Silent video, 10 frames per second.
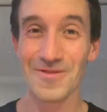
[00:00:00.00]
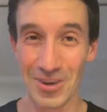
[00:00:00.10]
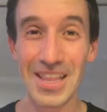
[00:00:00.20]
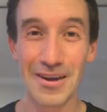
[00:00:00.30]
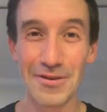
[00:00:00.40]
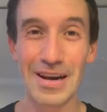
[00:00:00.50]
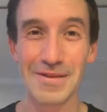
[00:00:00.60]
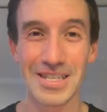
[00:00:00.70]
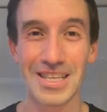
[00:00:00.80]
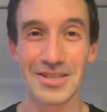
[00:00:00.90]
Hoy día fue la
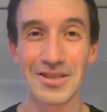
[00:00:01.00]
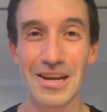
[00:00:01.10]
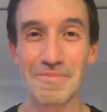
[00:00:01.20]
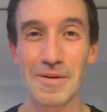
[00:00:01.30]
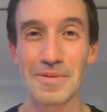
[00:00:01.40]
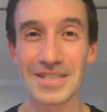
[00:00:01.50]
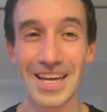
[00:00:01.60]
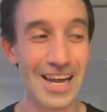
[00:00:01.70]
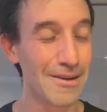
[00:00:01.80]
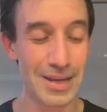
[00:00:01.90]
presentación del Purpose
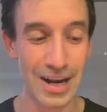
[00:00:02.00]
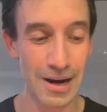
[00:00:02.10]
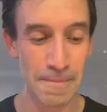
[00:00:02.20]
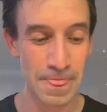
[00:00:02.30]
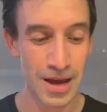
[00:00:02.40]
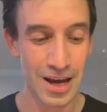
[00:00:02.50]
de la mañana